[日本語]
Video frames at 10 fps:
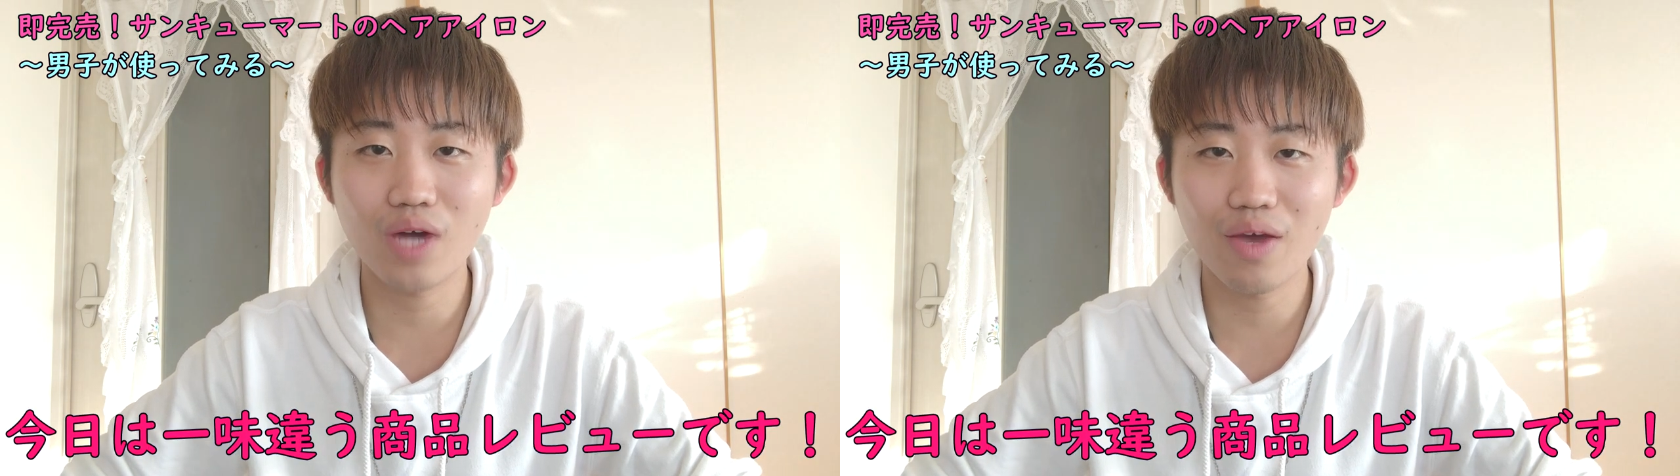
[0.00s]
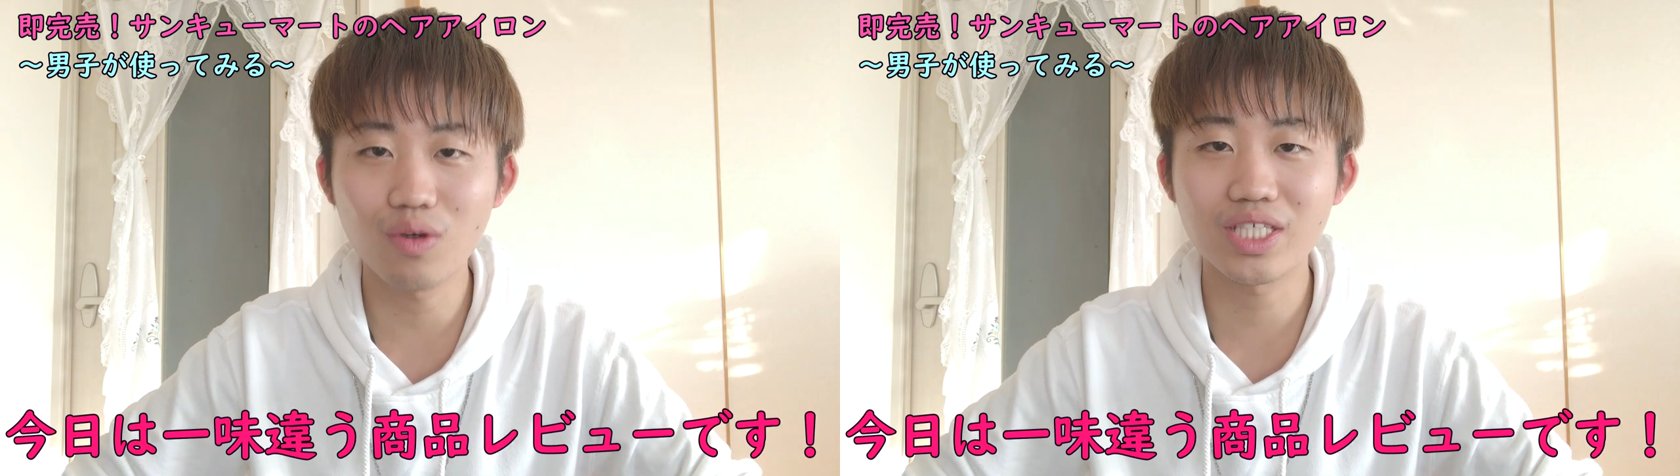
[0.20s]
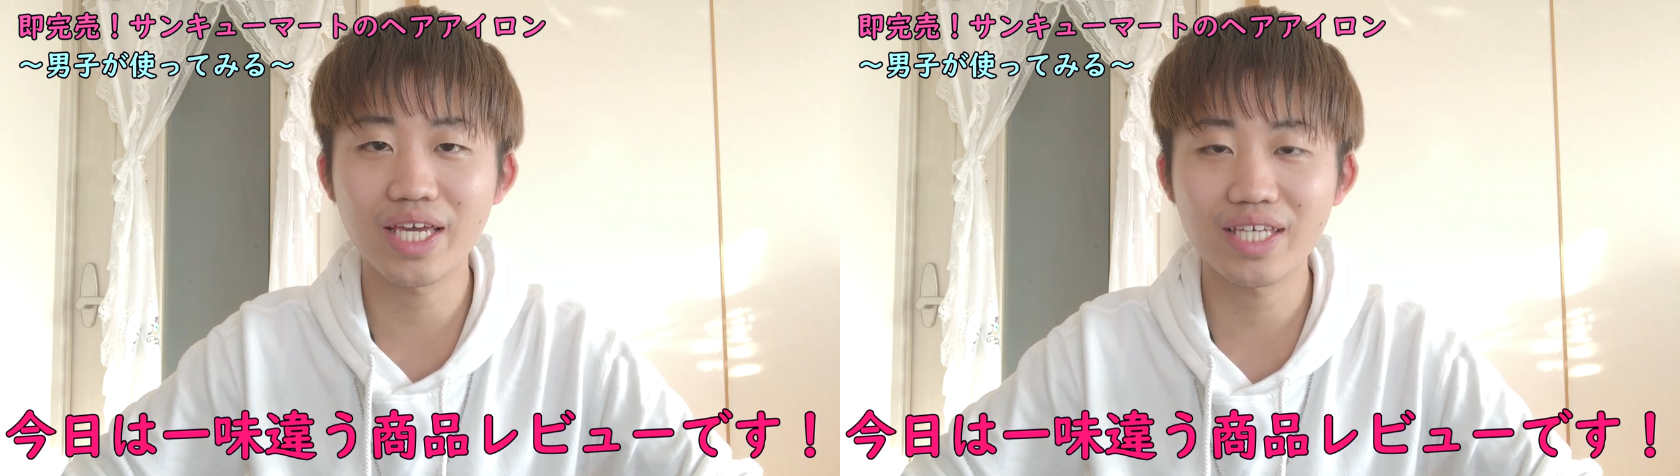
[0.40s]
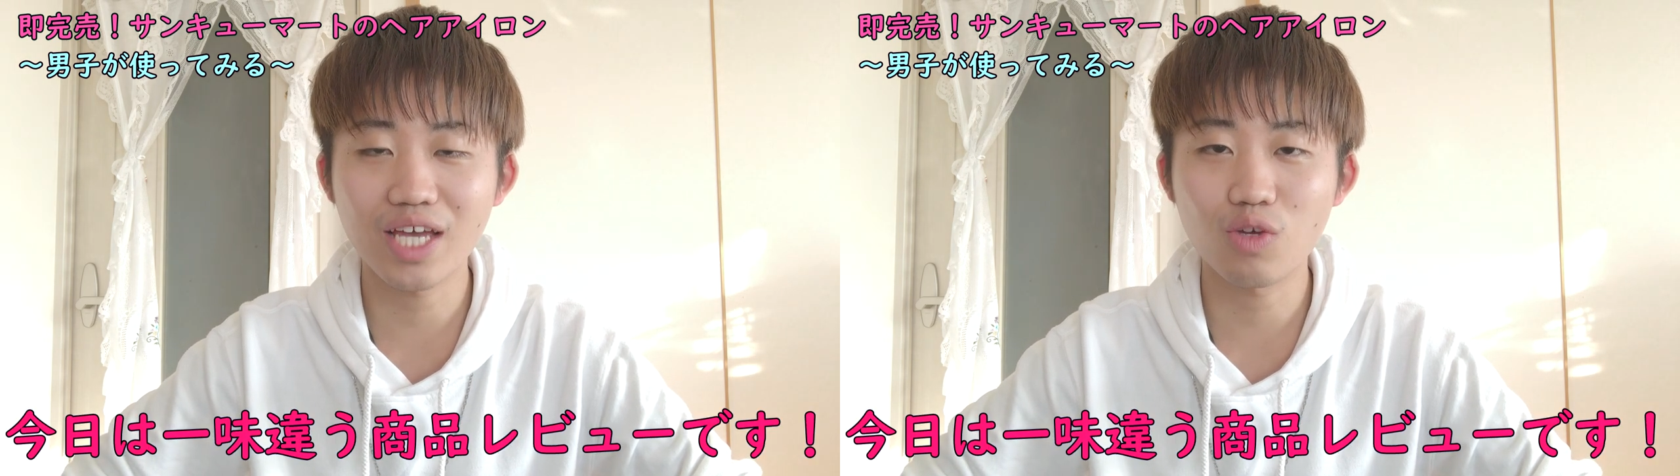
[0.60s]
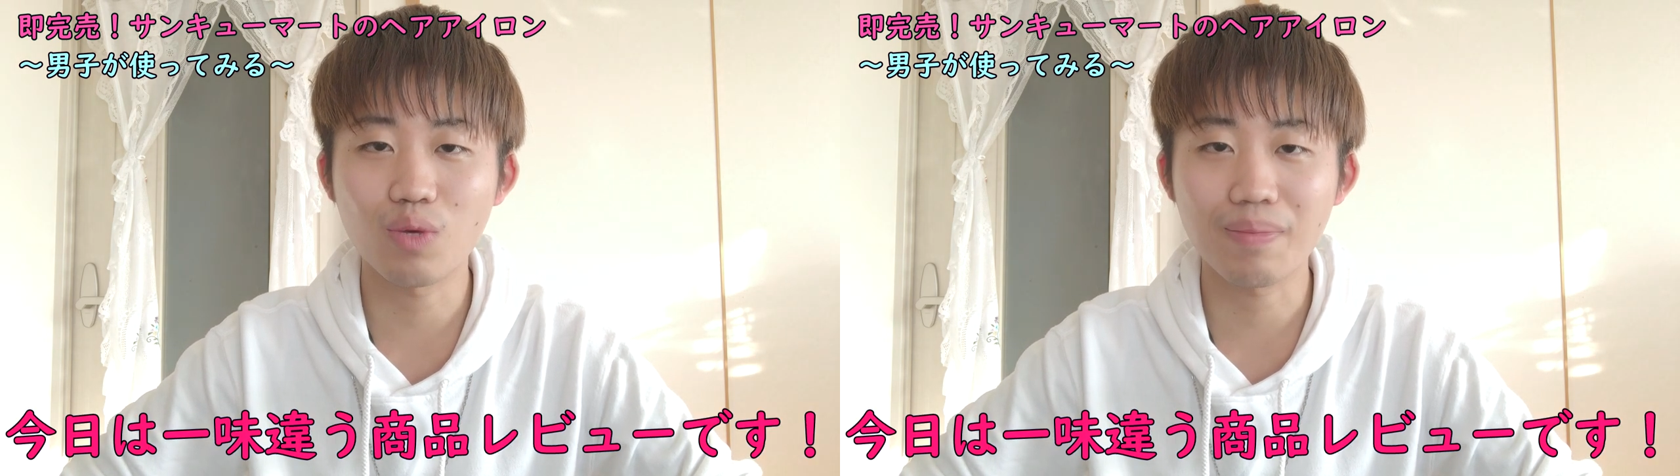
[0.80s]
介をしていきた
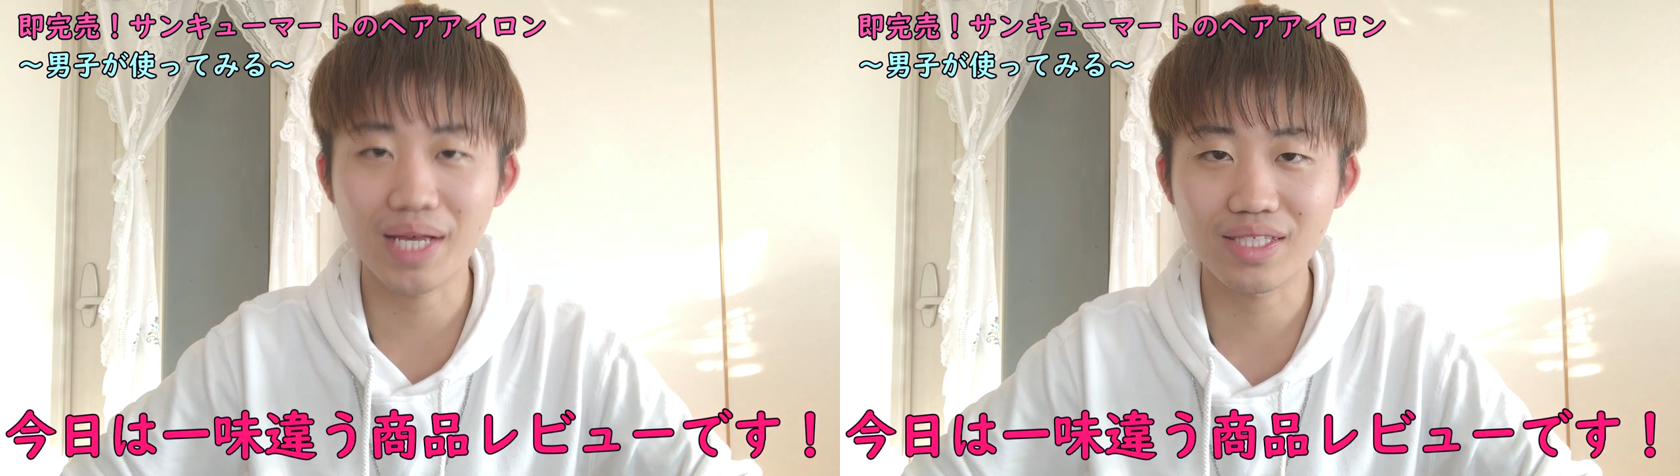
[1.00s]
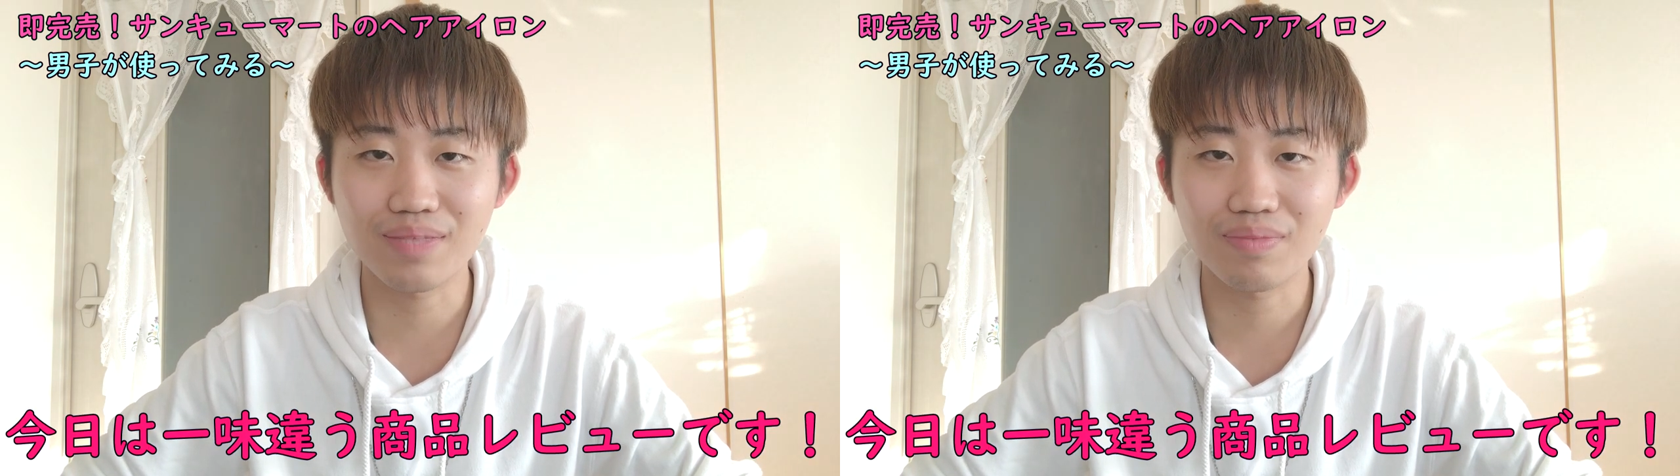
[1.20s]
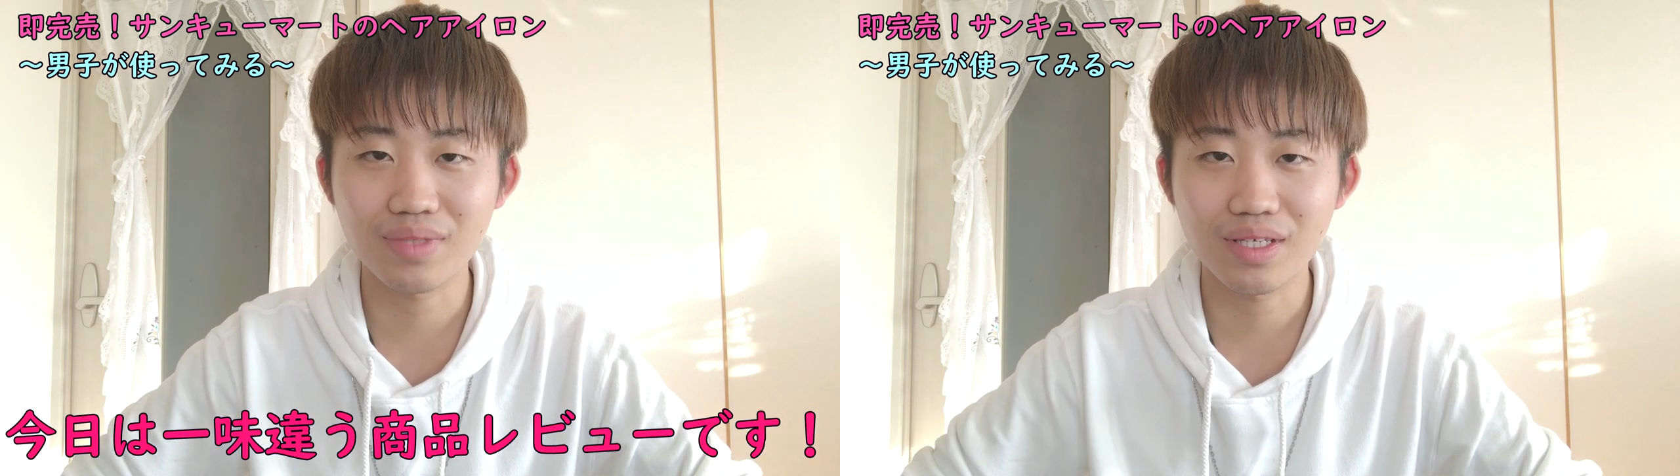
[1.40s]
いと思います。